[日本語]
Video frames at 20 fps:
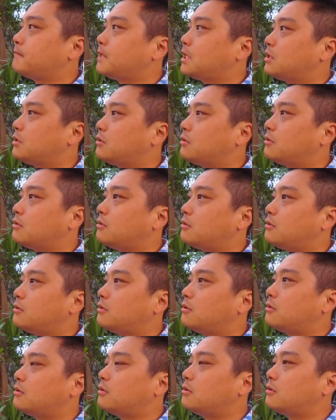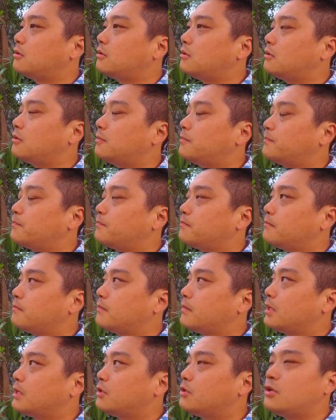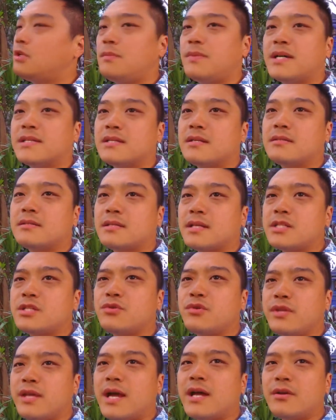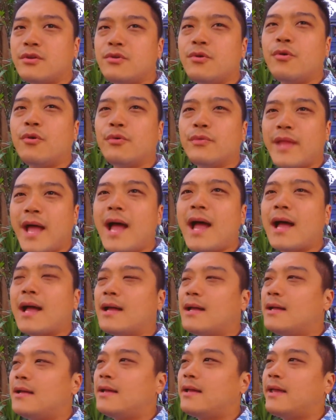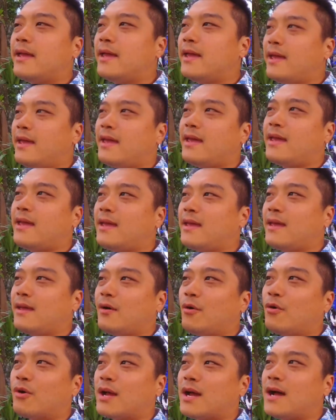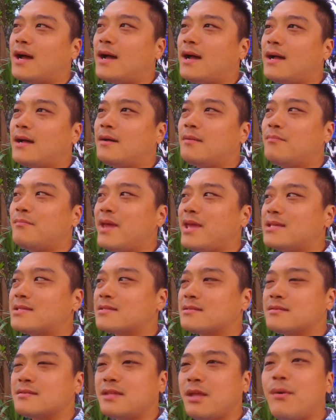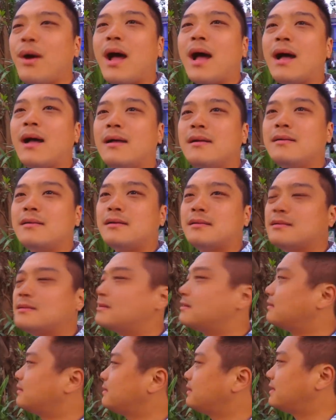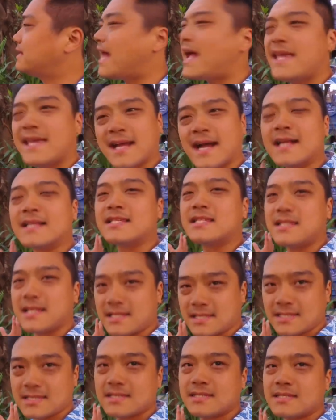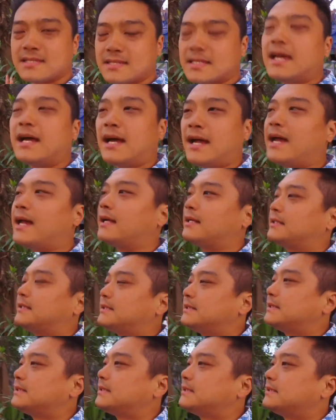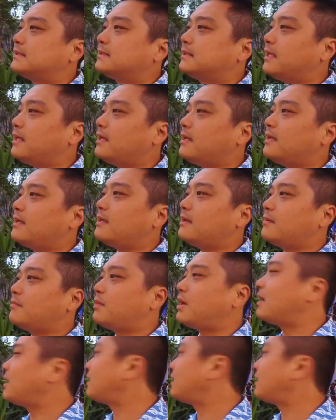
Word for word: うんとユニバーサル・スタジオにあるような、えー、ホラーメイズではない感じです。はい、でま